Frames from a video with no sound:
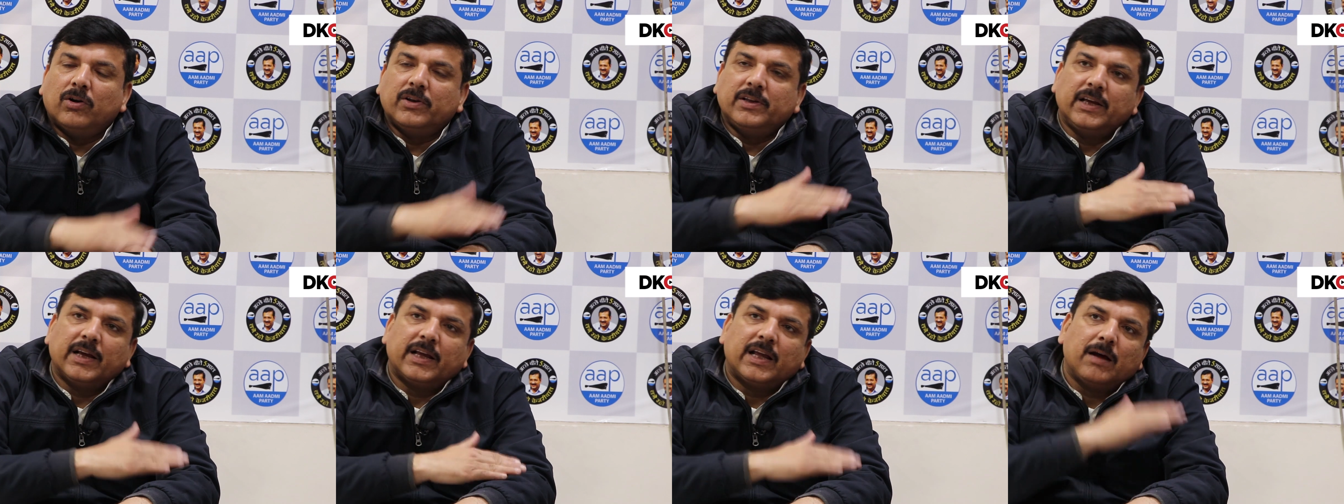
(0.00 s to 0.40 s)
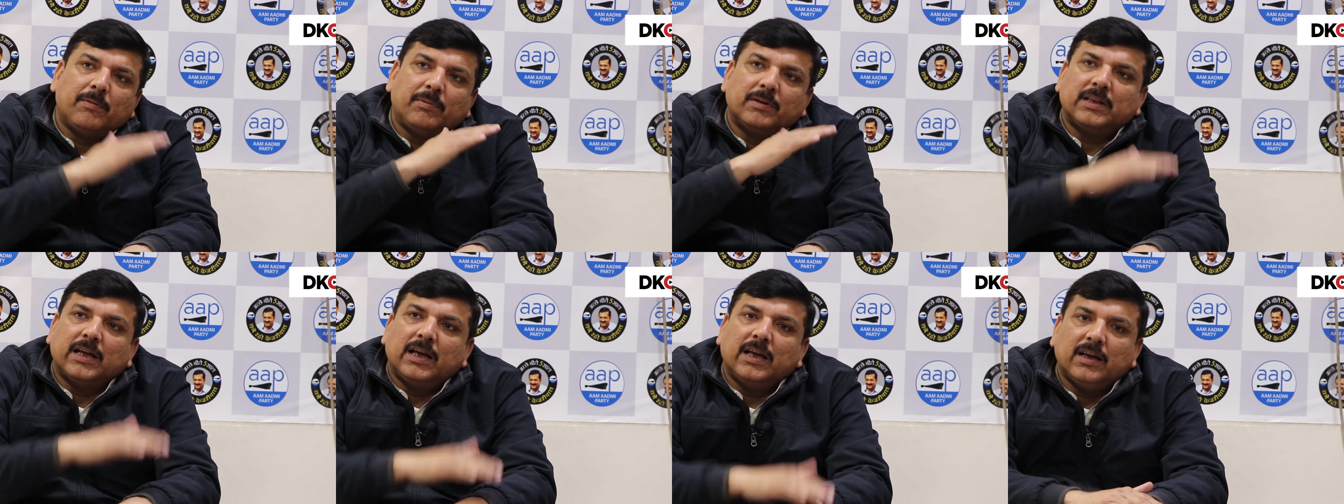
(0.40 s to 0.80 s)
और ये क्या
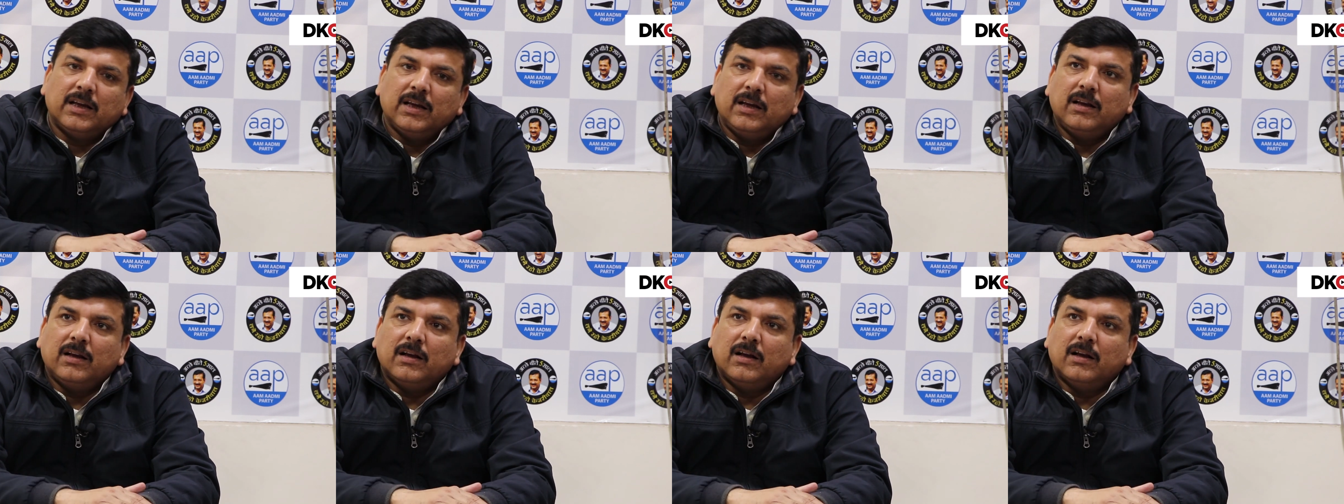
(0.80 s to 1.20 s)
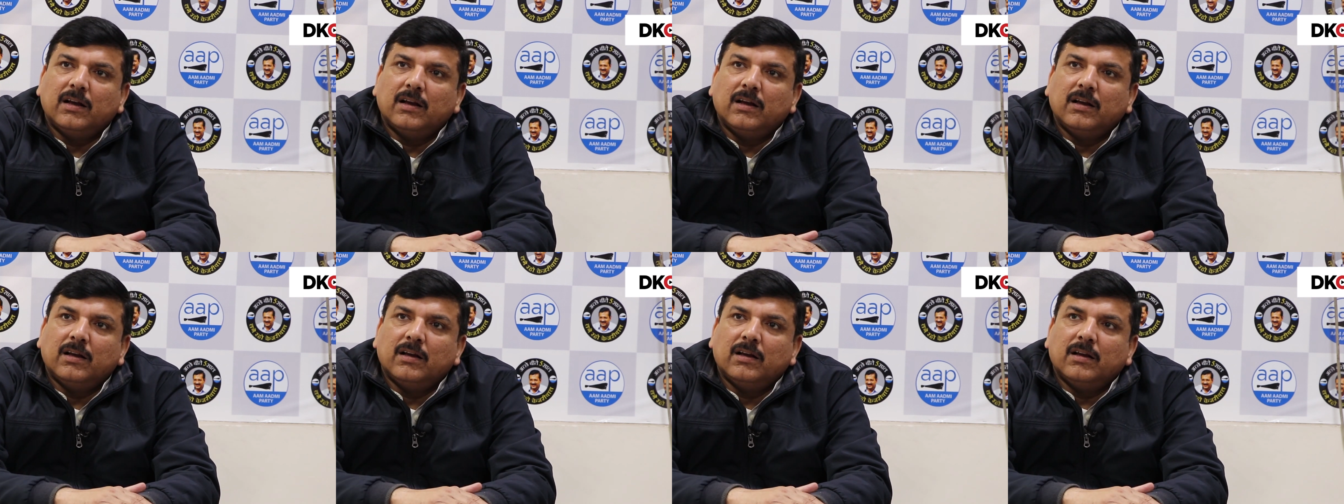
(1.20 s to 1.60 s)
बताएंगे
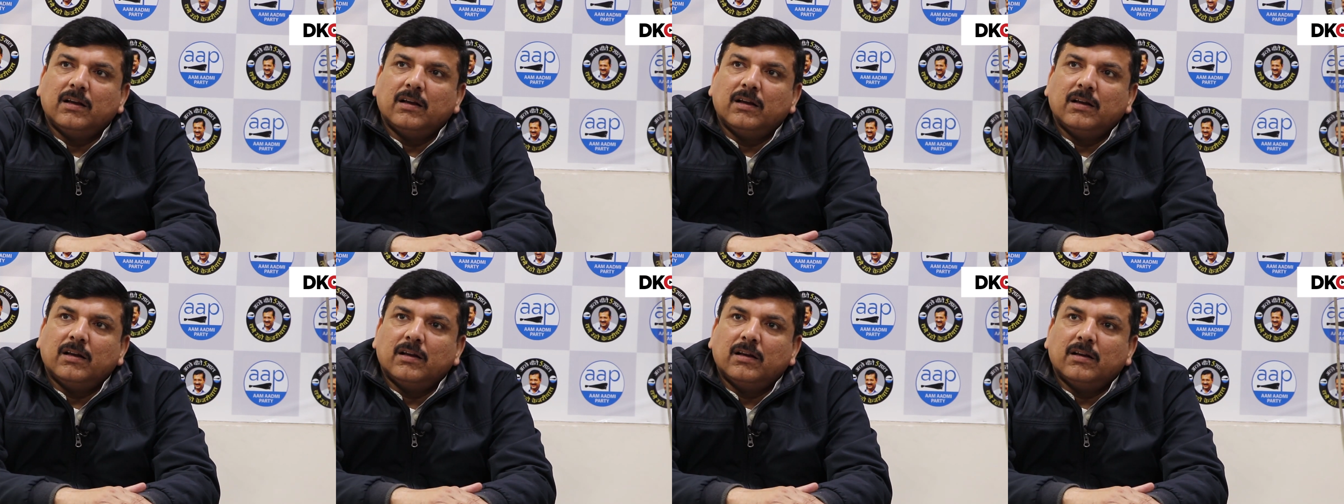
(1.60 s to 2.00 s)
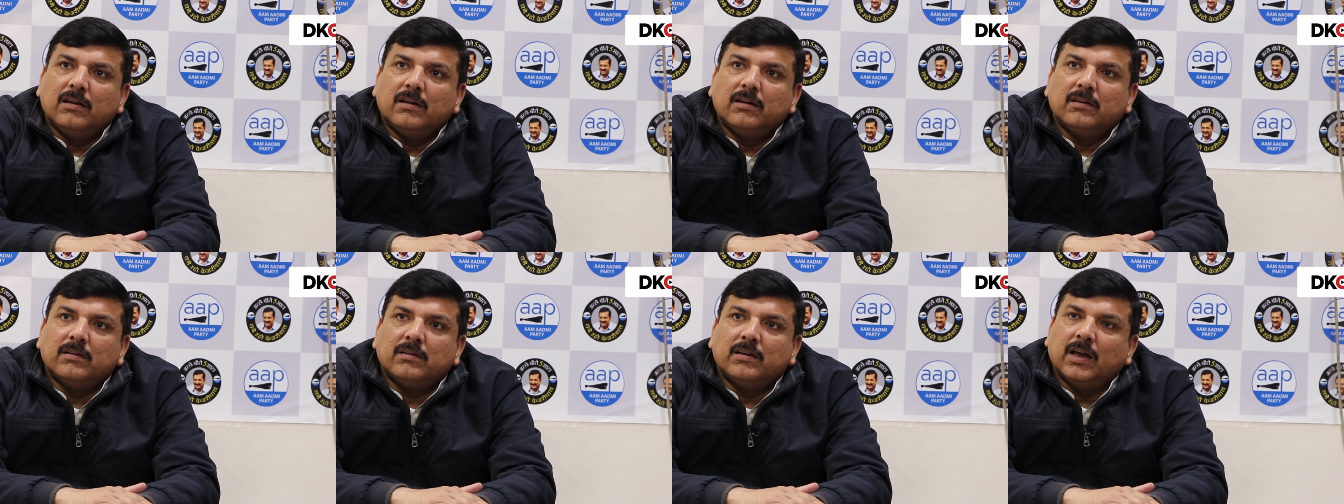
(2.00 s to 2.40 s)

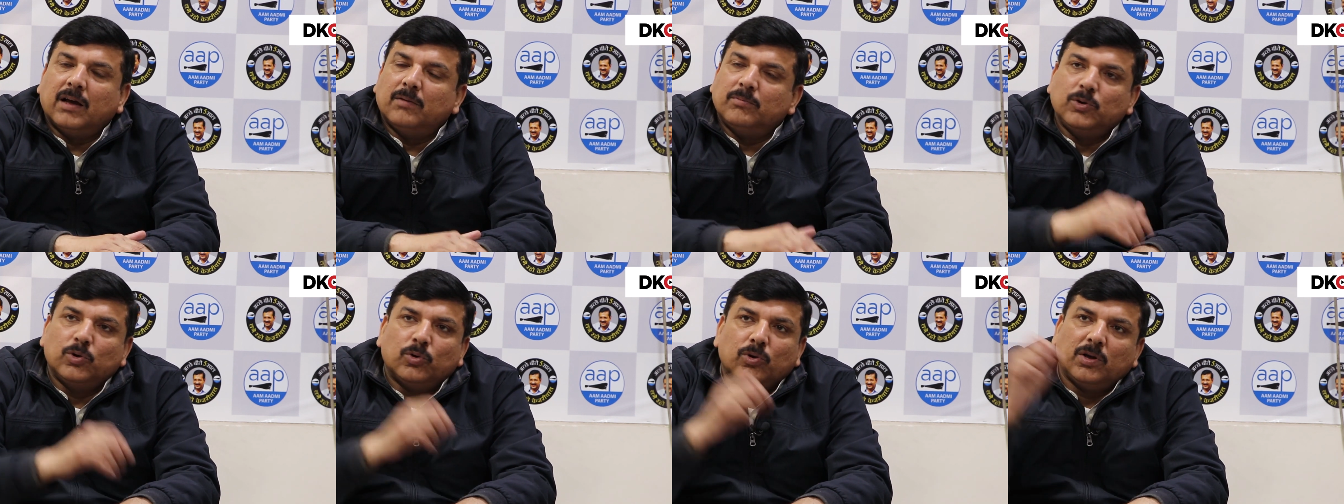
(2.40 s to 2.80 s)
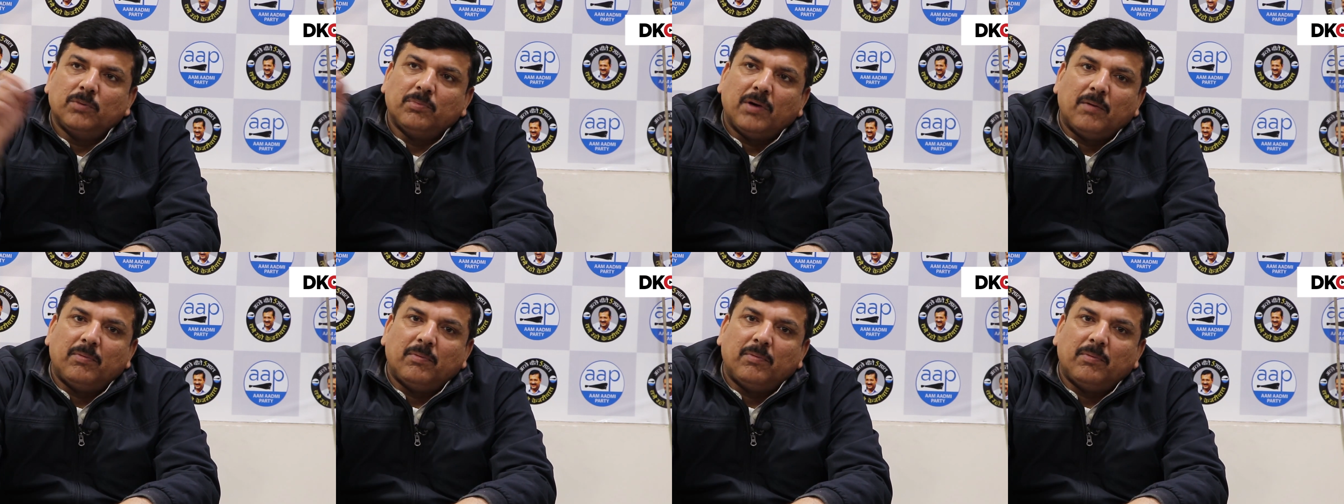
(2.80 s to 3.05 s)
कि हम योगी